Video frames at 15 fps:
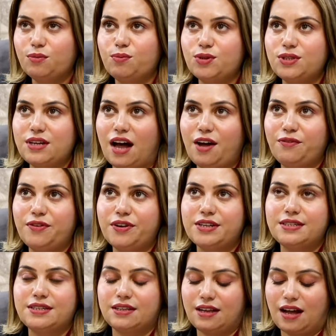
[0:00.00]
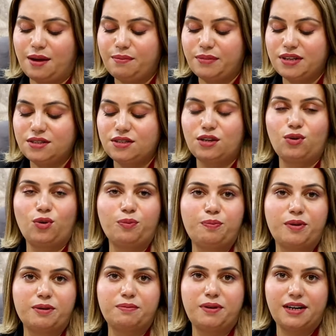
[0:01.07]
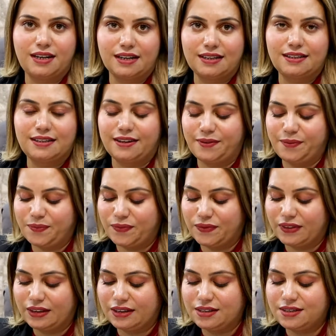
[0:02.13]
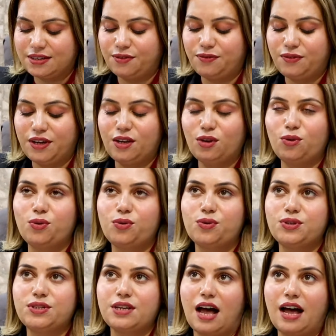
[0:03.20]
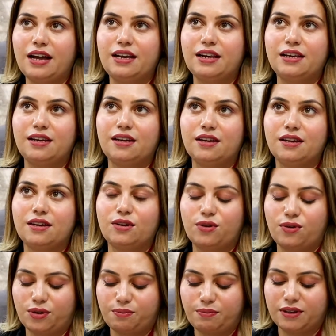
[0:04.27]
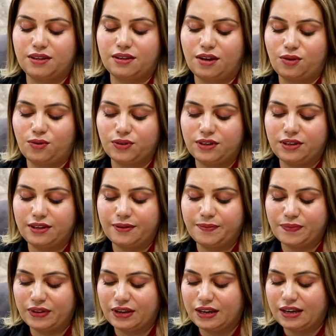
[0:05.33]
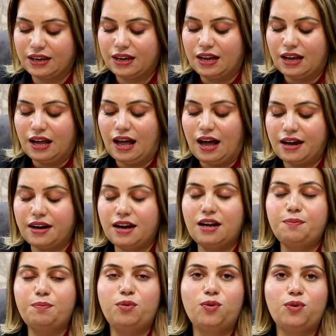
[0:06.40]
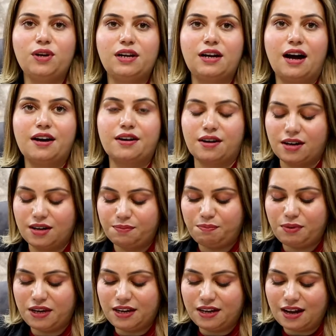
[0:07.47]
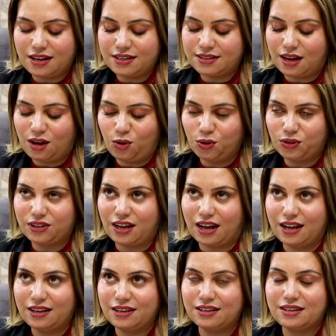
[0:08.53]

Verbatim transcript: मुसाफिर सदा मंजिलों पर भटकते सफ़ीनों को साहिल की कुर्बत ना होती हर एक फूल का रंग फीका सा होता